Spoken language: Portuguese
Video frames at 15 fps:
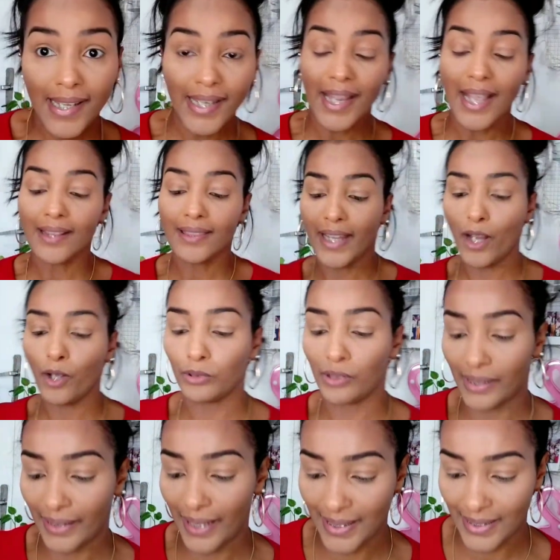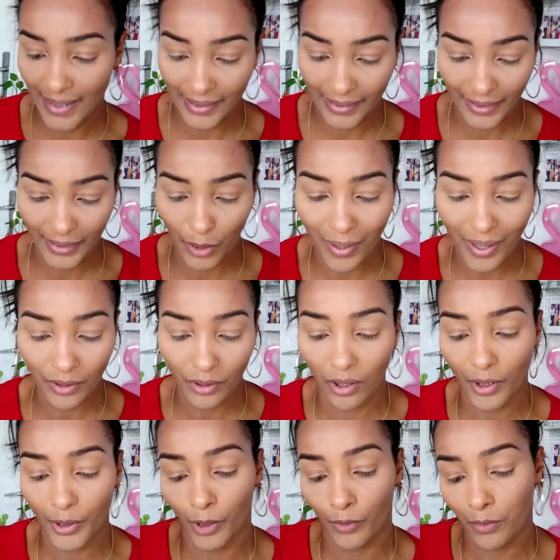E a neutra, que é essa daqui que eu
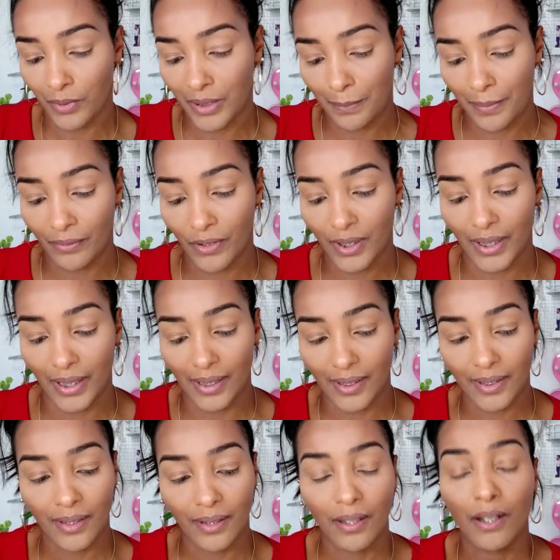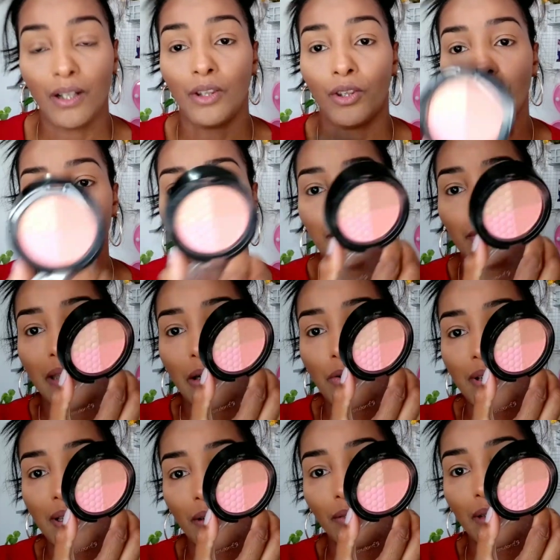adoro, ó, vou mostrar pra vocês. Nós vamos estar tá
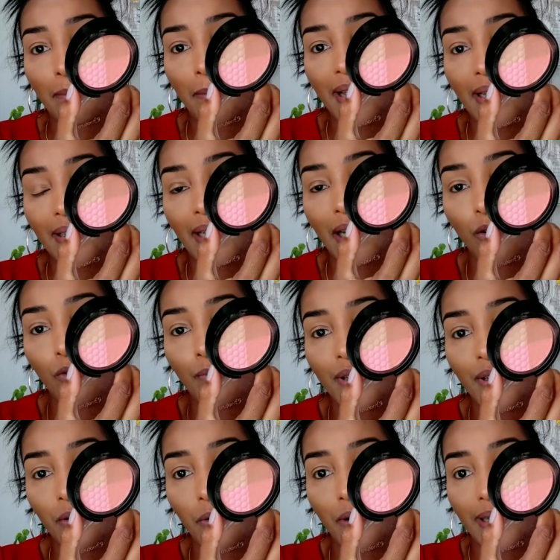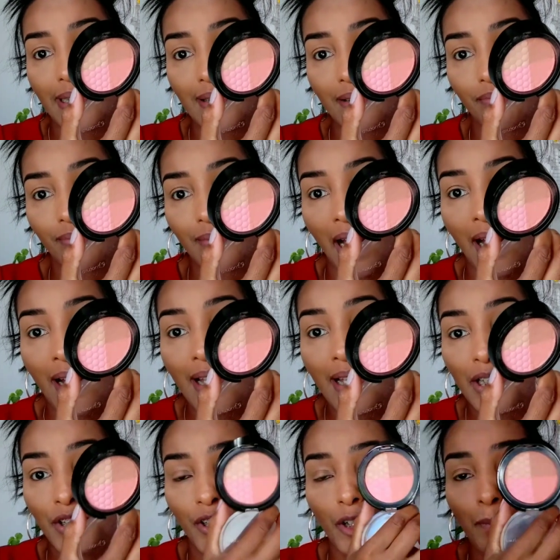usando também aqui algumas cores, tá?
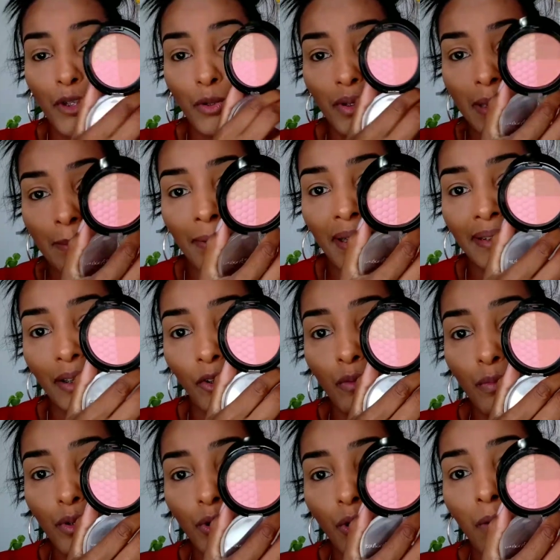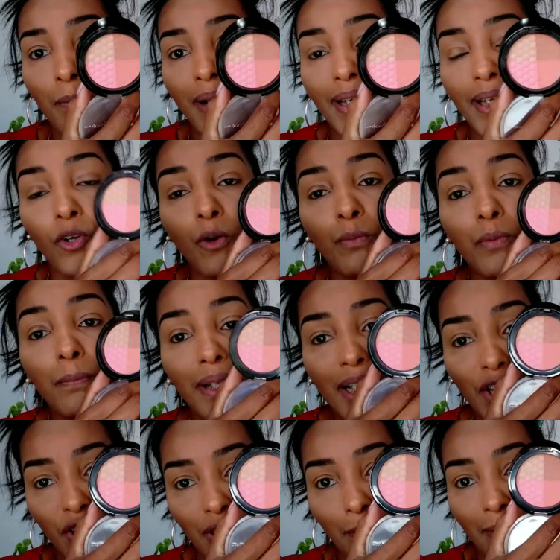Geralmente eu uso essa paleta como sombra e como blush
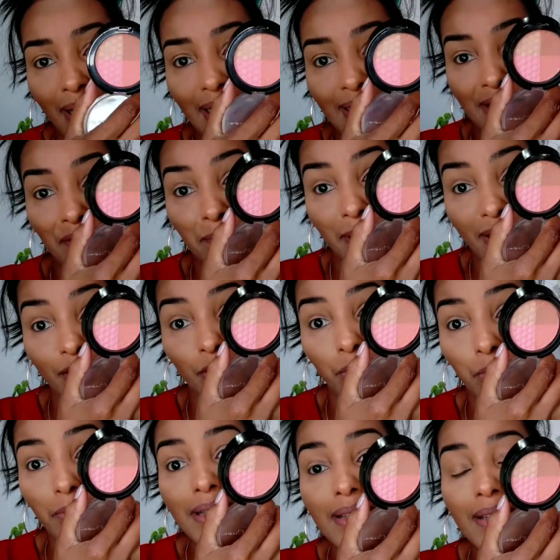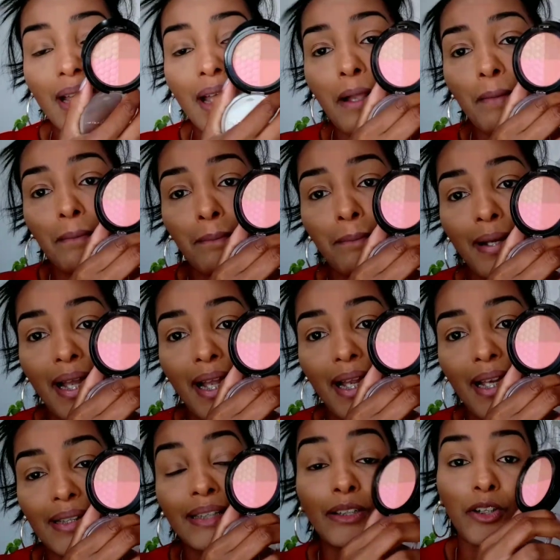também, ela serve pras duas.
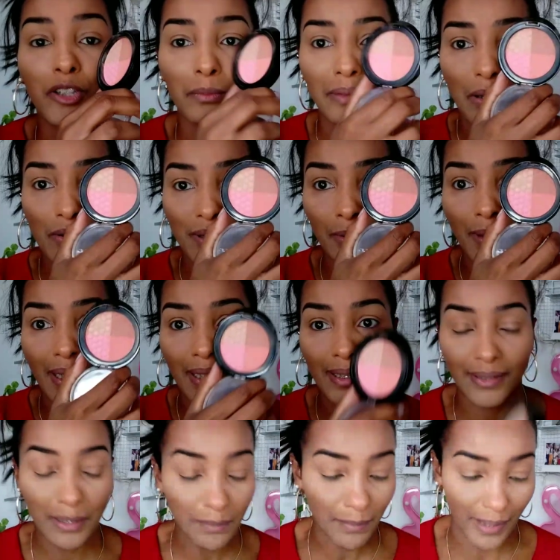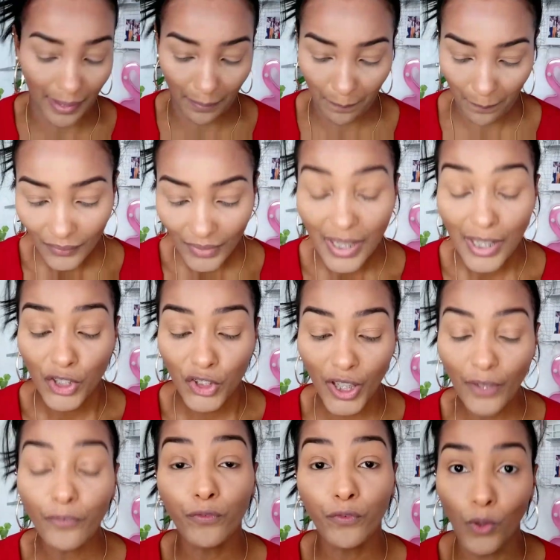Mas, então nós vamos estar tá usando ela também. De
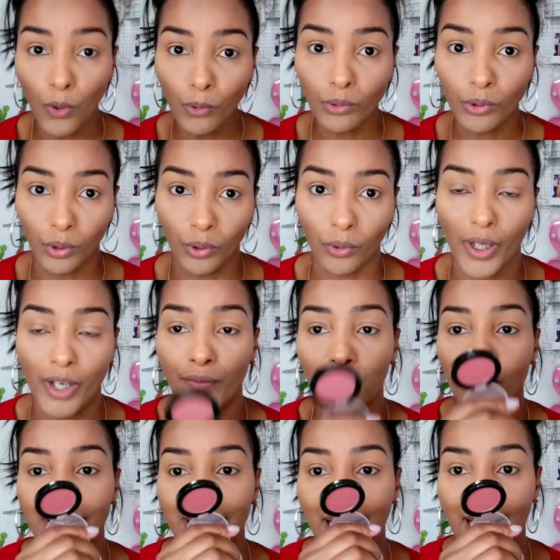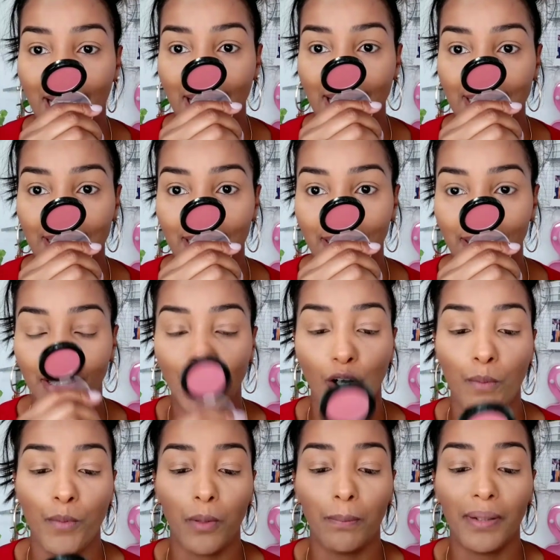fundo, eu vou usar esse daqui, é o
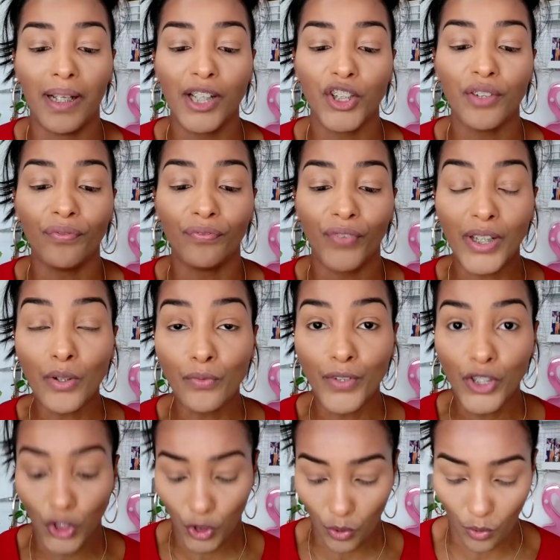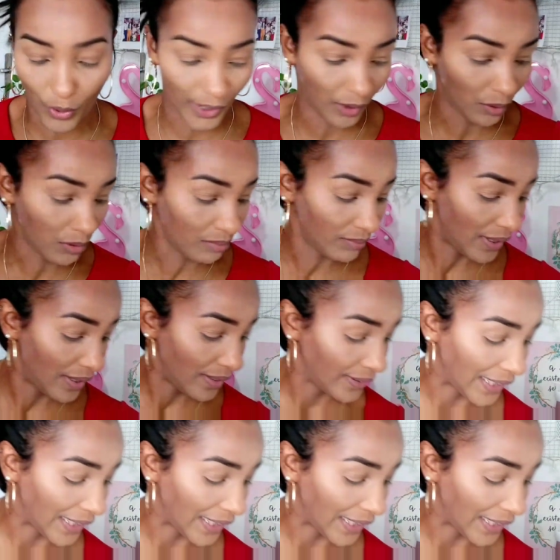meu blush Vinho 28, tá?